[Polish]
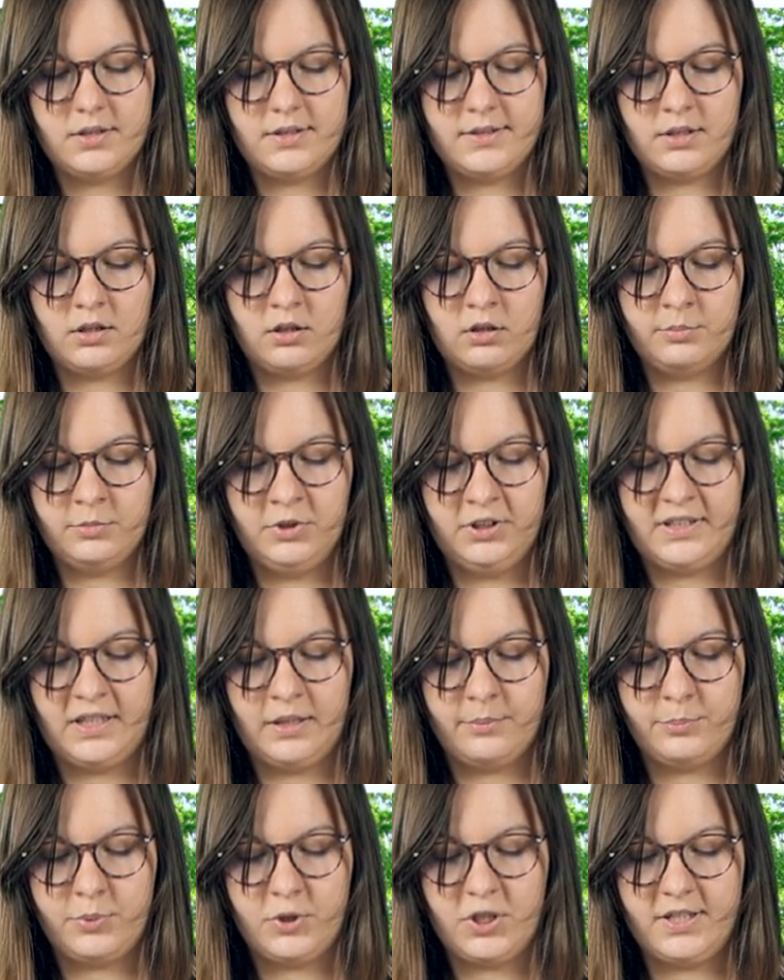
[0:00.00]
Co mi
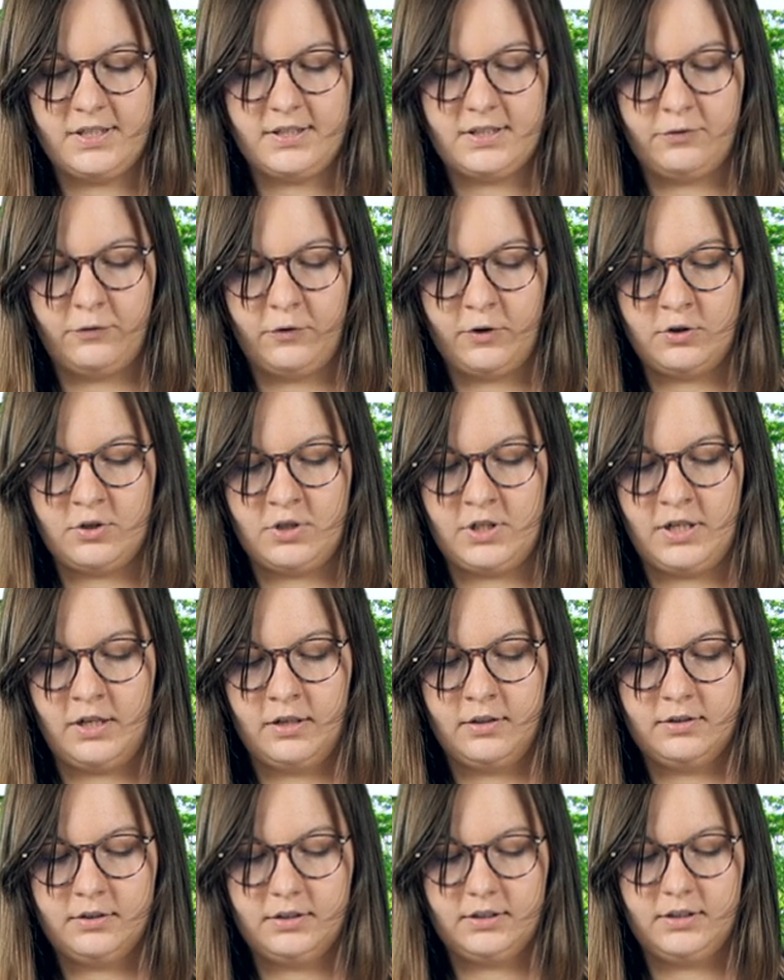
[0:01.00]
tam
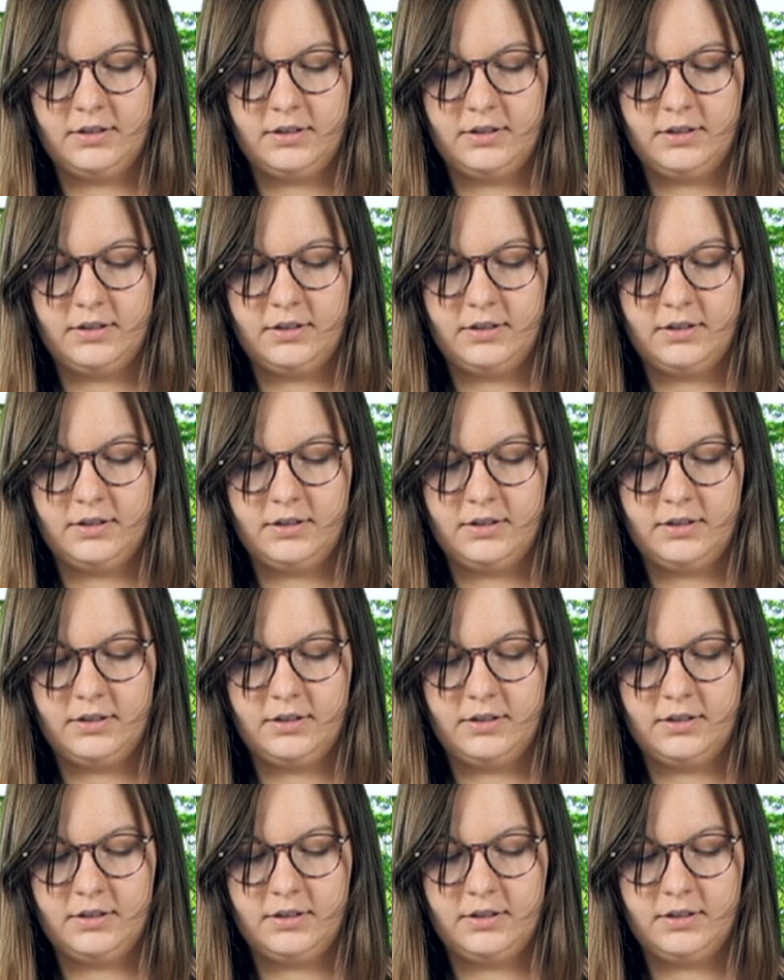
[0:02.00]
przestworza,